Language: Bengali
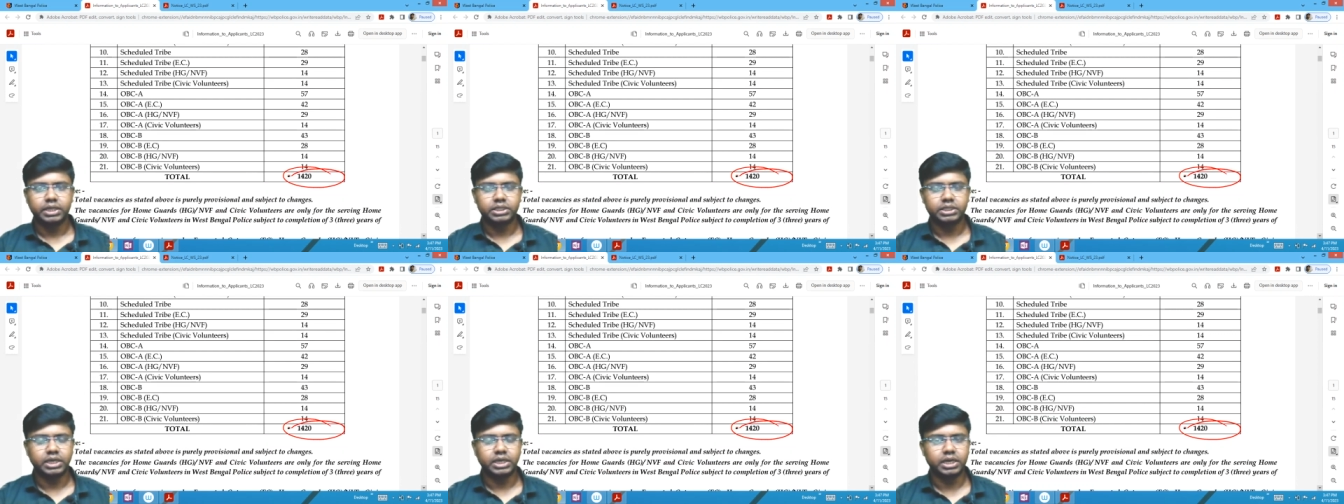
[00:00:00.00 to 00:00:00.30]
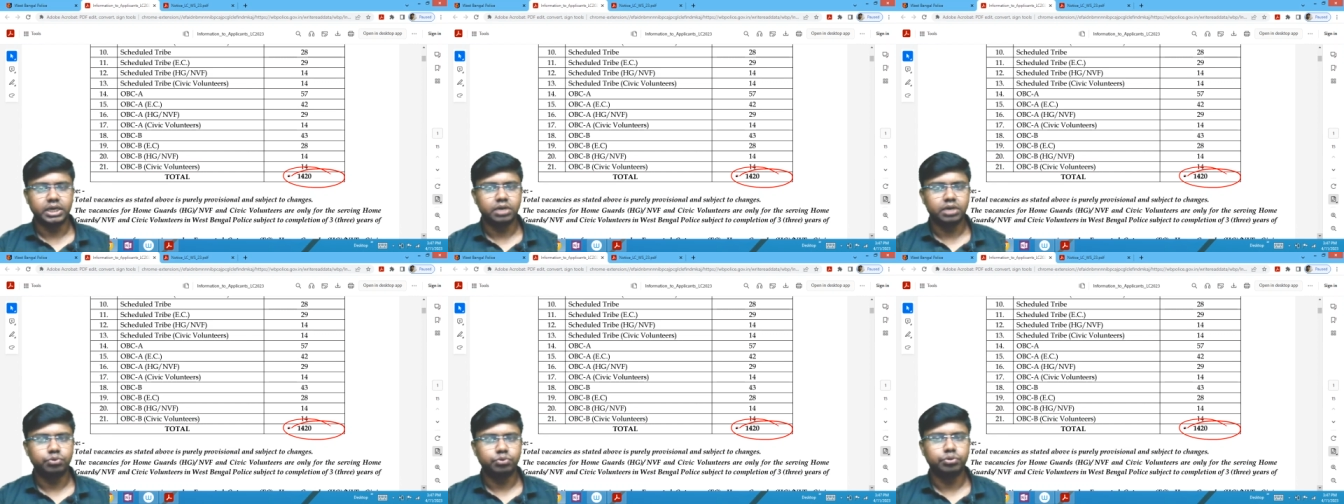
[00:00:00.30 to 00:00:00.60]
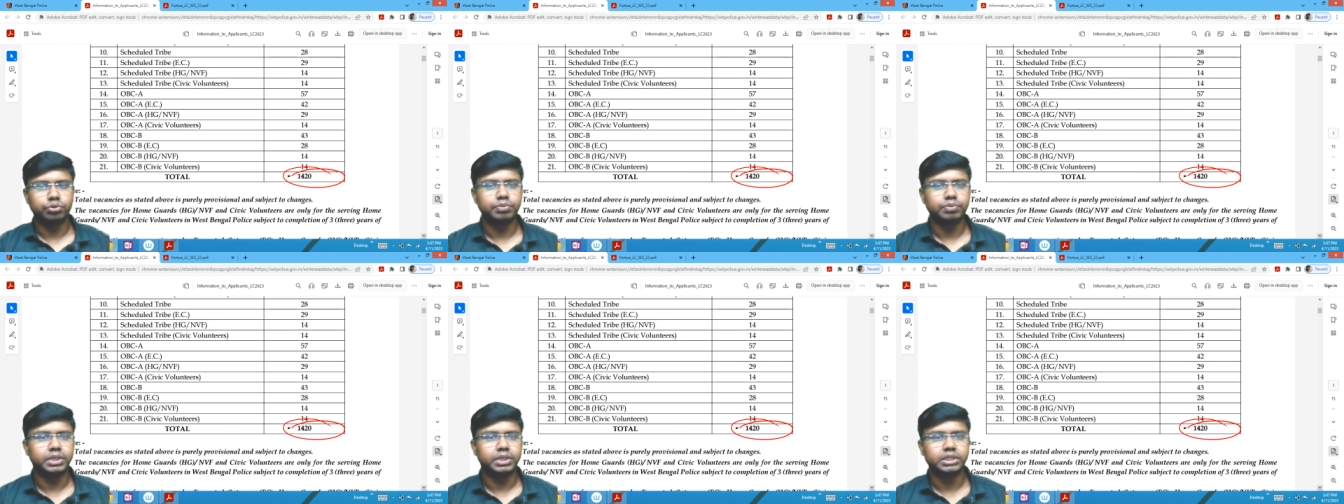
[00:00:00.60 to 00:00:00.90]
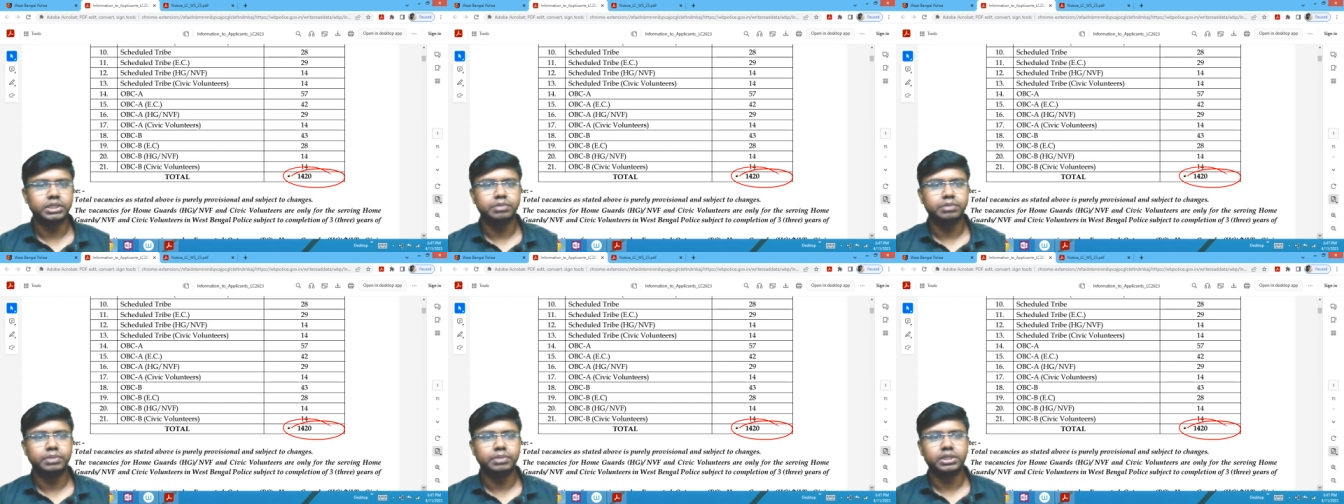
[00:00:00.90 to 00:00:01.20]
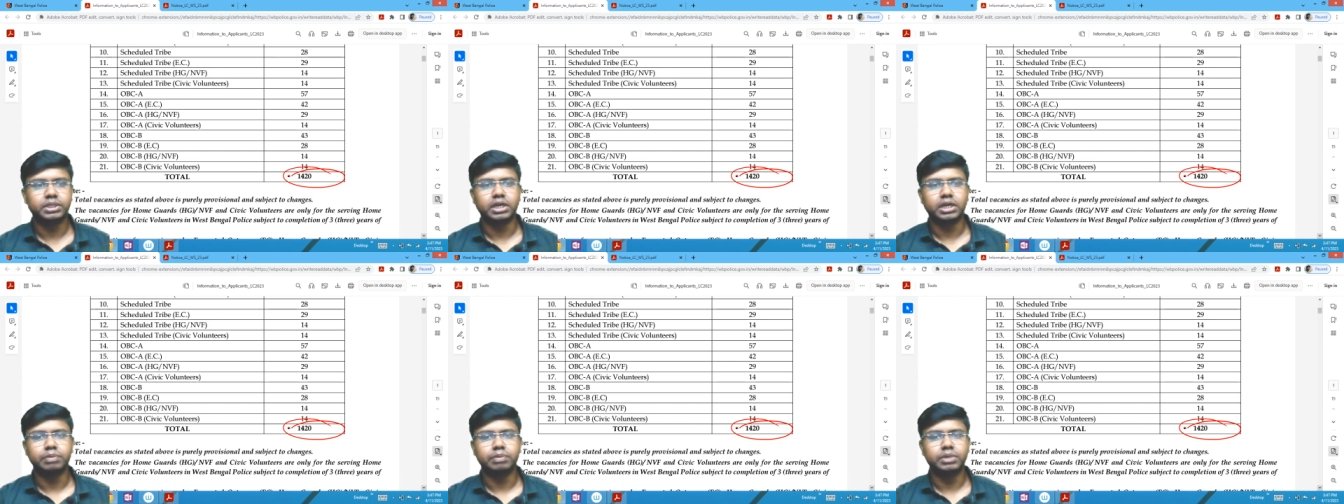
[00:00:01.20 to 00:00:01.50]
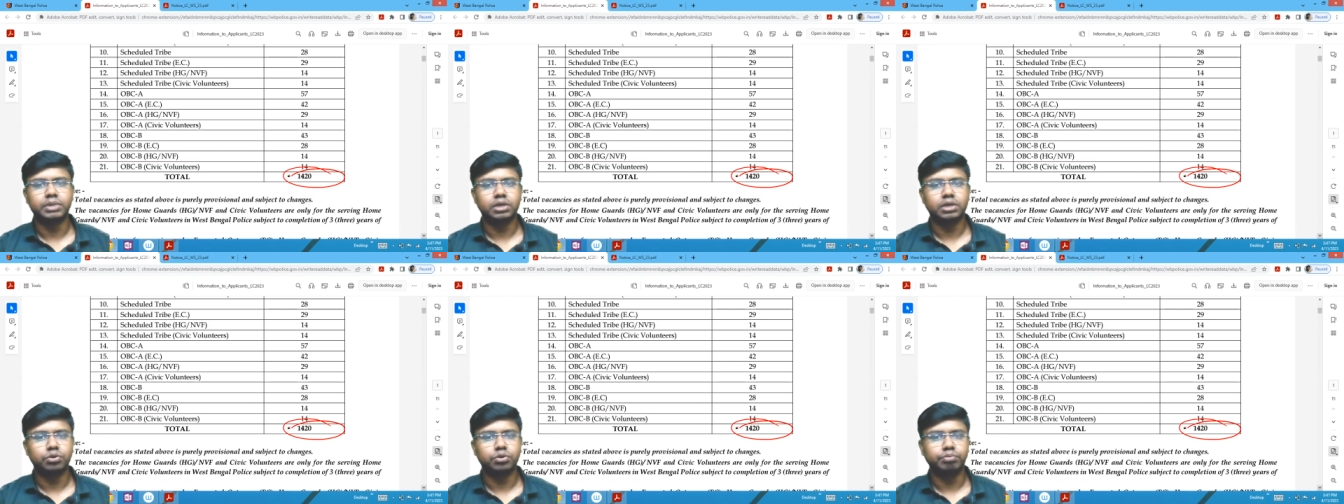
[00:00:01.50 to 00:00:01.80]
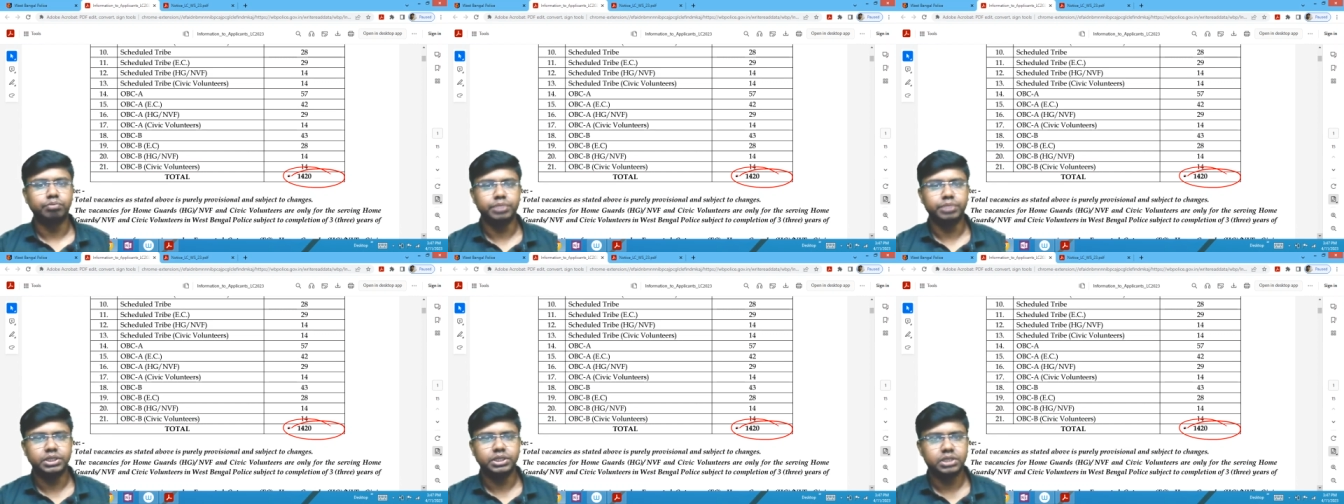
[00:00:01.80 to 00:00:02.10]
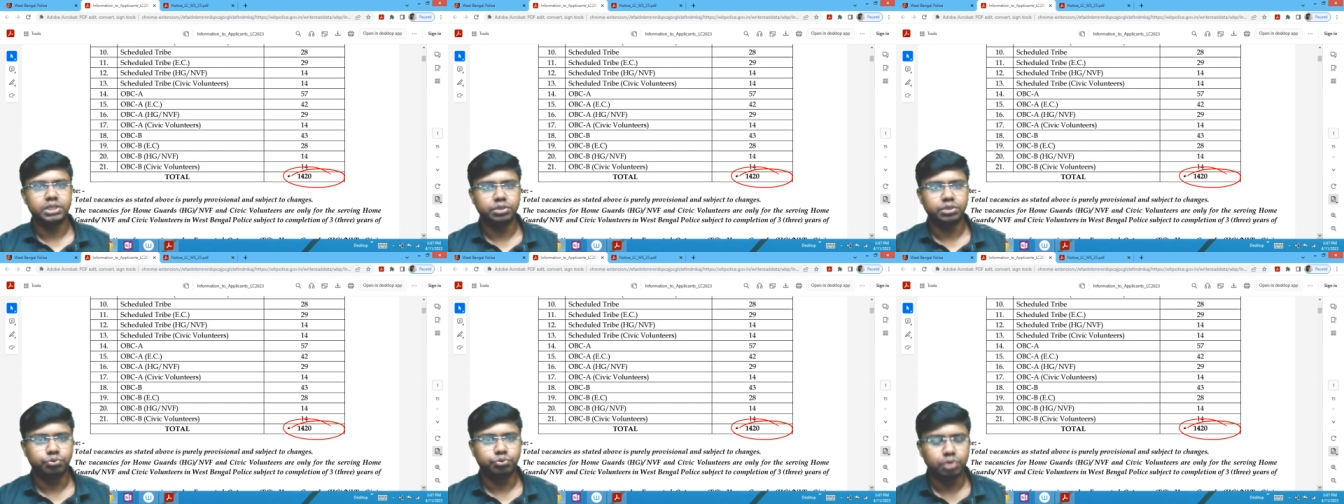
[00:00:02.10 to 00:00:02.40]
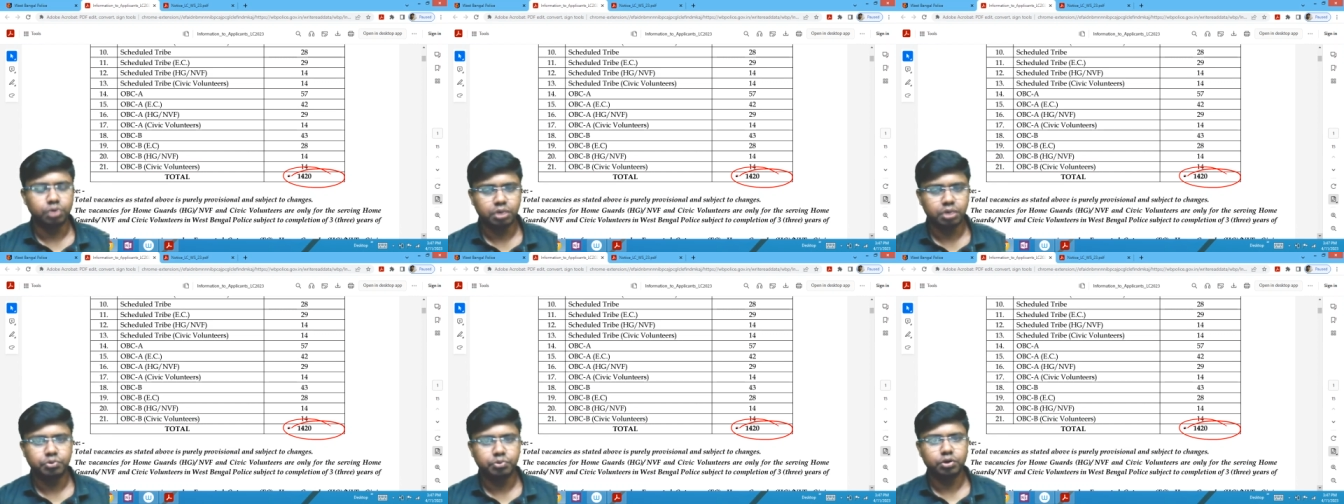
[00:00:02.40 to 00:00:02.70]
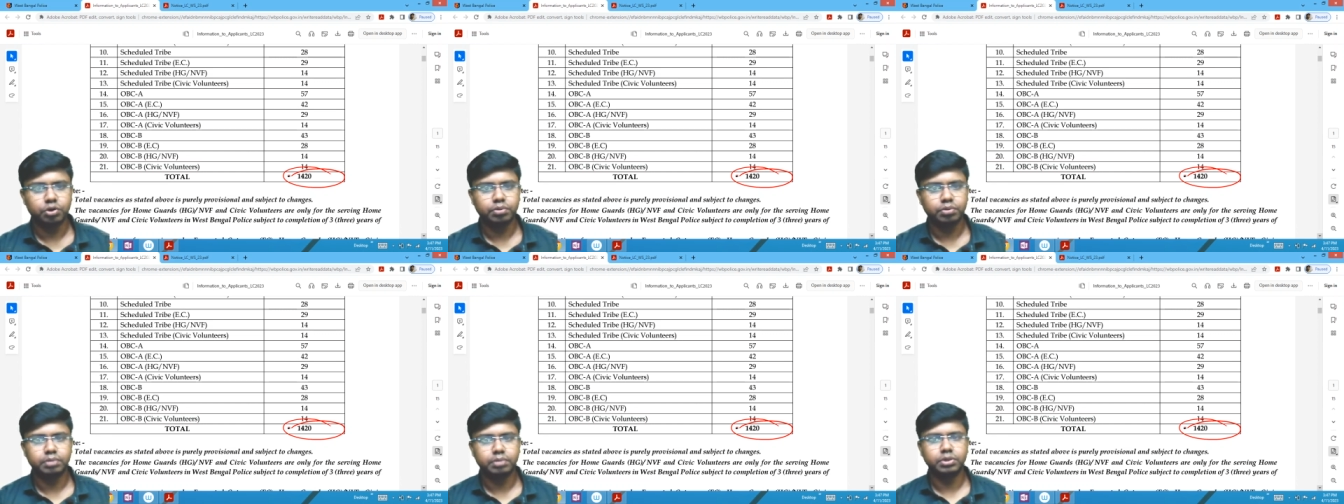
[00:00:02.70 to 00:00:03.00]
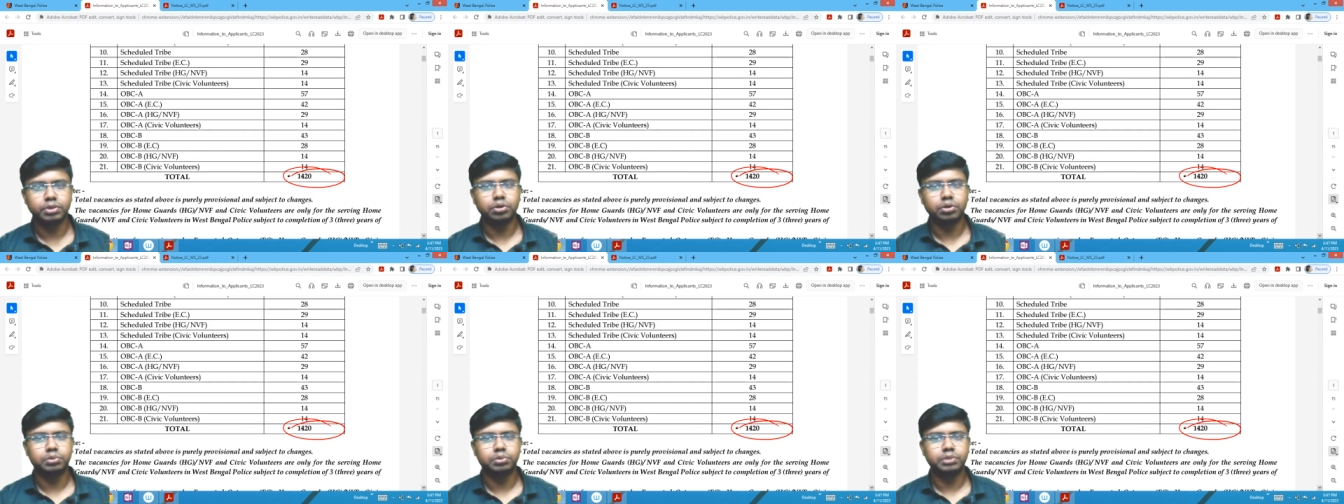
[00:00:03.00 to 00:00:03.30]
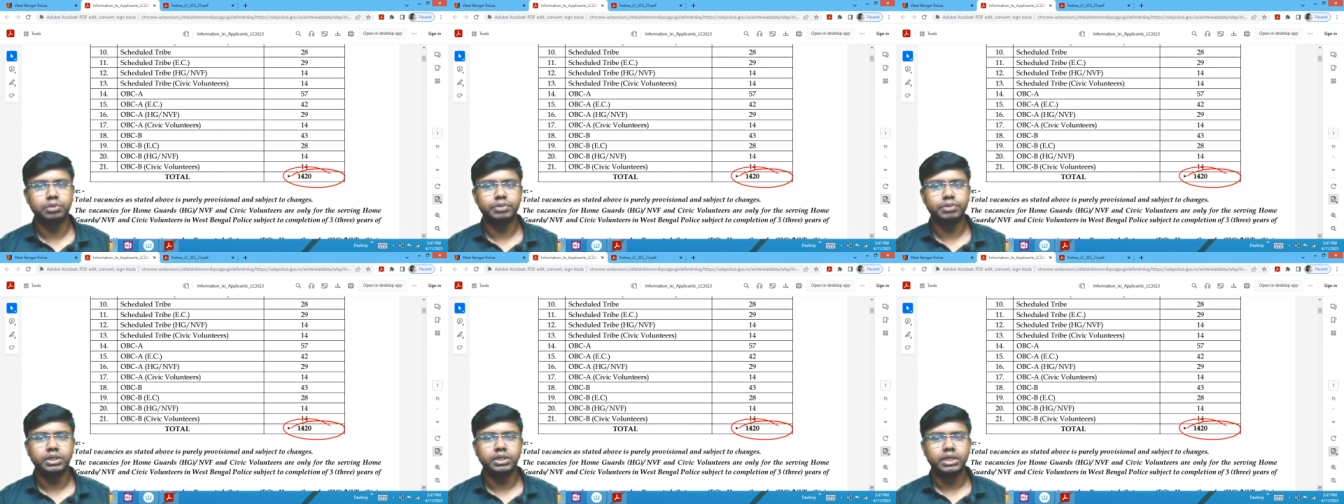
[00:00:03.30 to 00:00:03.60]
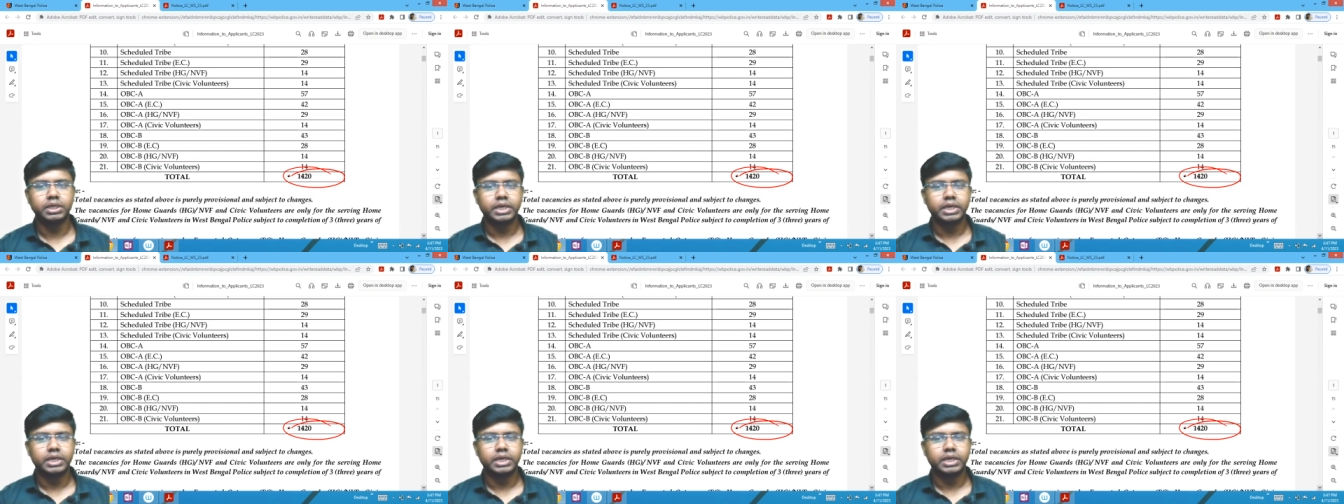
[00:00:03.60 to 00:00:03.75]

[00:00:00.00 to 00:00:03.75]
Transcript: ছেলেরা কোনো পার্টিসিপেট থাকবে না কম্পিটিশান তুলনামূলকভাবে কম হবে